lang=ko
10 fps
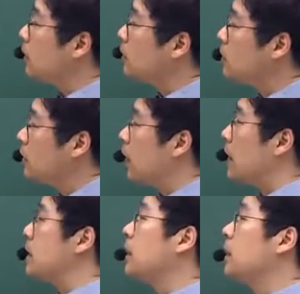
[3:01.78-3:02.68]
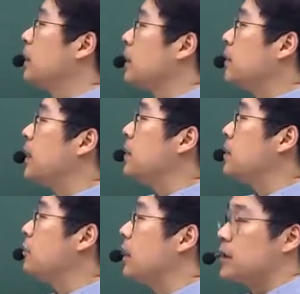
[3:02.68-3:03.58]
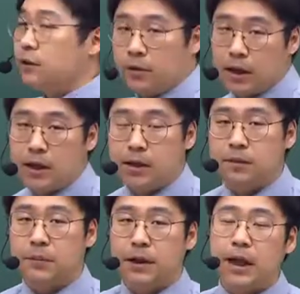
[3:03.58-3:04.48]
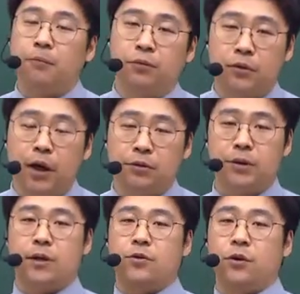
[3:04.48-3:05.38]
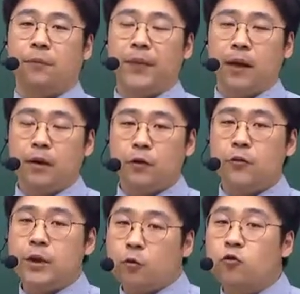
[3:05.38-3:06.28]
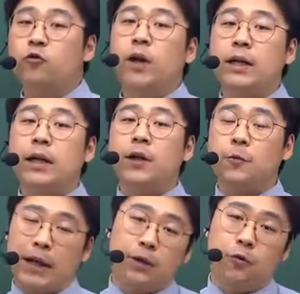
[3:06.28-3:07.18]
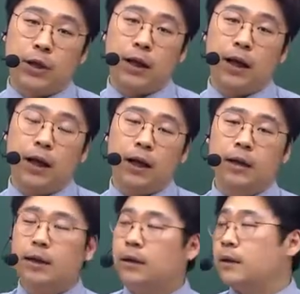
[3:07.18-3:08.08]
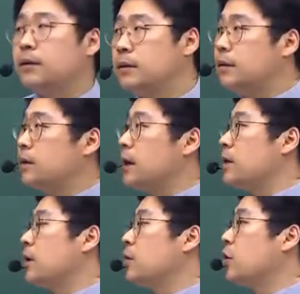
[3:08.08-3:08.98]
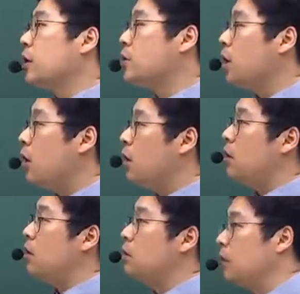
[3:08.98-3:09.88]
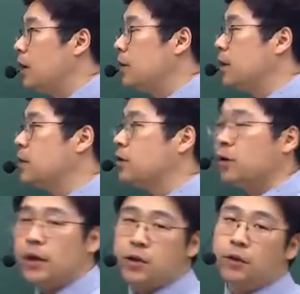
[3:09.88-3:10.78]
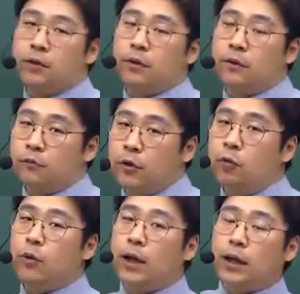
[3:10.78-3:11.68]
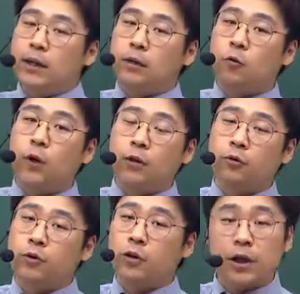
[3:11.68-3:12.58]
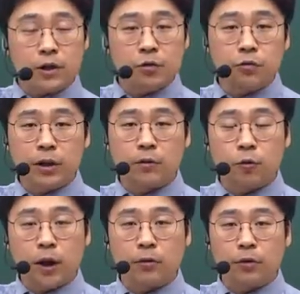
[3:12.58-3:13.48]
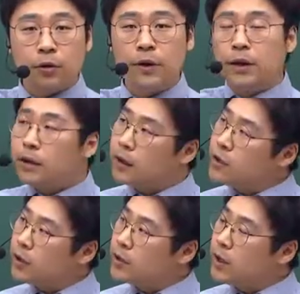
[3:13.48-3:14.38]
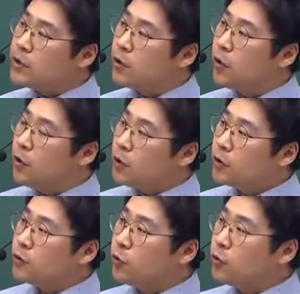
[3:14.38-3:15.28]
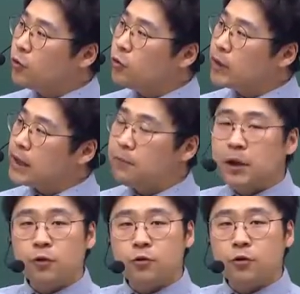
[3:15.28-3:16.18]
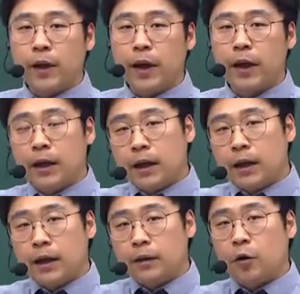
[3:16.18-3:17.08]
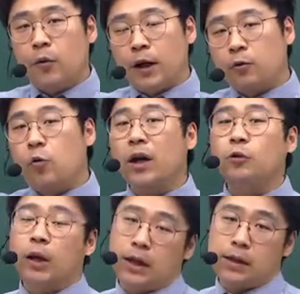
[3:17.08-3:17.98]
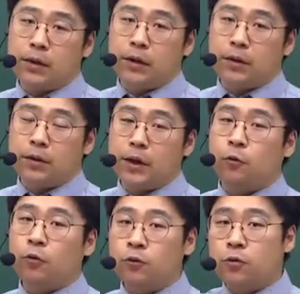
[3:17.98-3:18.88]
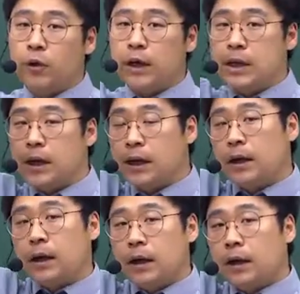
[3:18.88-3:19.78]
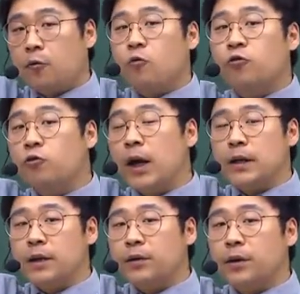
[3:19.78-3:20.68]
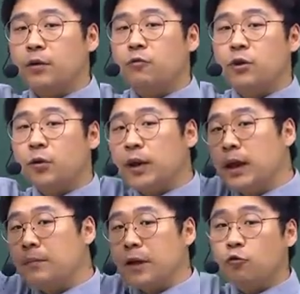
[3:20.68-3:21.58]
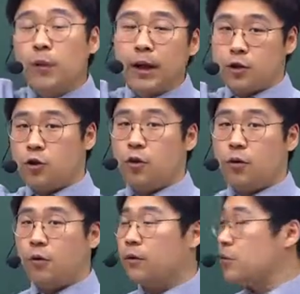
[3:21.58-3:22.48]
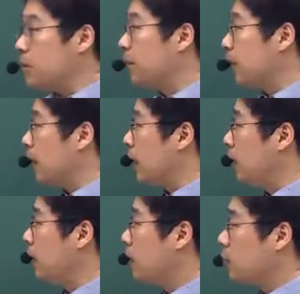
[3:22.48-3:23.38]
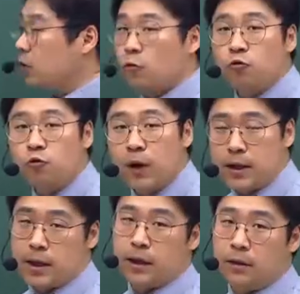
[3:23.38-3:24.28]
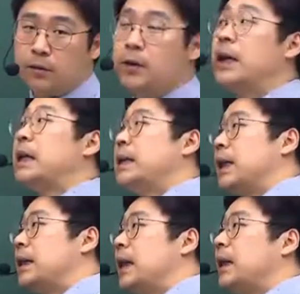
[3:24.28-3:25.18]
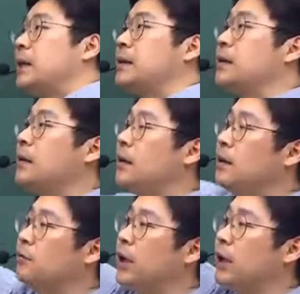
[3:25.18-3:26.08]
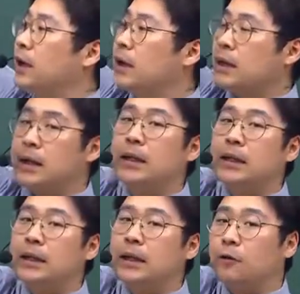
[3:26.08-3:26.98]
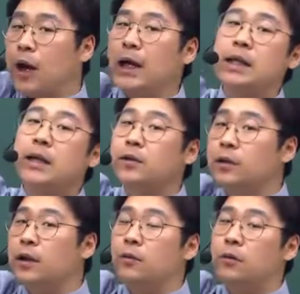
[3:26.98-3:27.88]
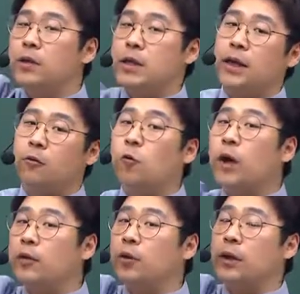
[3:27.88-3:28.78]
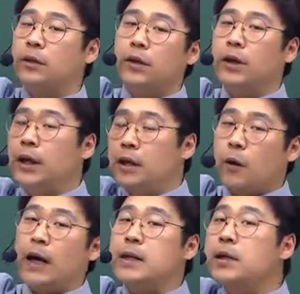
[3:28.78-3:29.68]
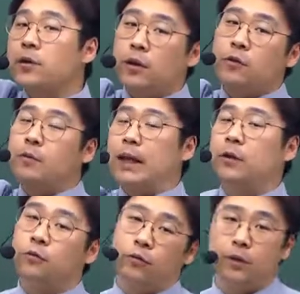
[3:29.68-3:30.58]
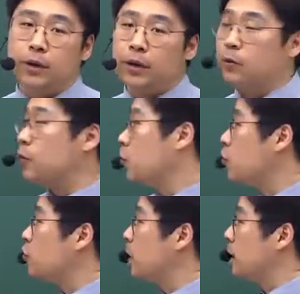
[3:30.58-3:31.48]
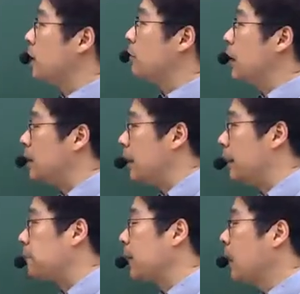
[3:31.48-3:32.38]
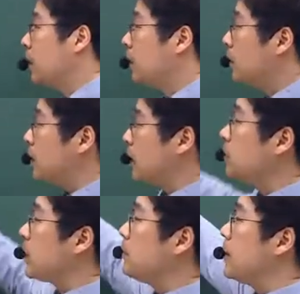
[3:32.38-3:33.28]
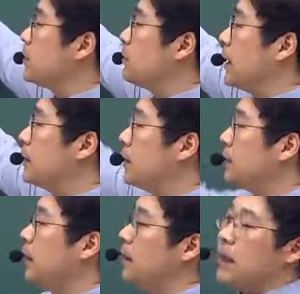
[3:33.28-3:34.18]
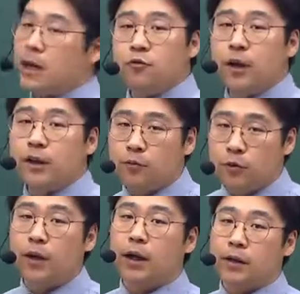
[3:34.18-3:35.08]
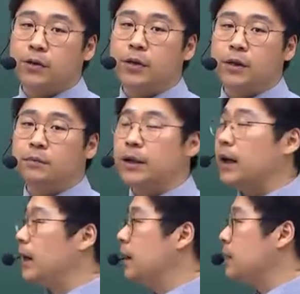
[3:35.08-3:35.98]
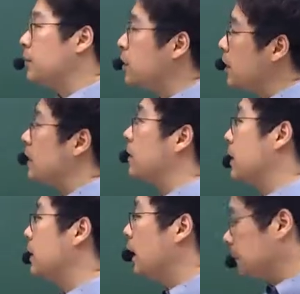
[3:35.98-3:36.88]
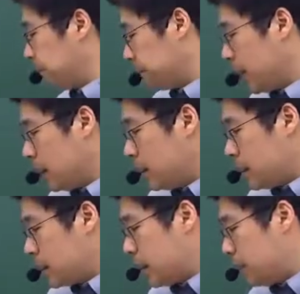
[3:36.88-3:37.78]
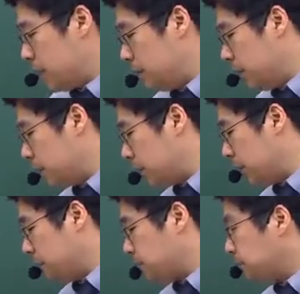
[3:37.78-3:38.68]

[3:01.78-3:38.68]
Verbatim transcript: 하는 거는 아직 기반시설 광장으로 들어가 있지 않습니다. 이제 앞으로 들어갈 수 있겠죠. 요즘에 이제 공중광장 개념이 많이 들어오니까 그 예전에 그 청계천 관련해서 청계천 위로 올라가는 이제 고가도로, 청계천 쪽이 이제 고가도로, 그러니까 청계천 아니죠. 그 종로 쪽에 삼 일로 쪽에 에, 넘어가는 고가도로가 하나 있어요. 자, 그런 쪽이 이제 아, 공중광장 형태로 위쪽에다가 막 꾸며놨죠. 그죠? 네. 그게 공중광장이에요. 그 옛날에 쓰던 우리 길들을 광장 형태로 이제 고가도 같은 걸 광장 형태로 좀 만들어 놓은 것들, 이런 공중광장이라고 하는데 어, 지금 이제 기반시설로는 안 들어갔는데 나중에는 좀 들어갈 가능성이 있습니다. 지금 현재는 안 들어가 있다. 사 번, 일 번이고요.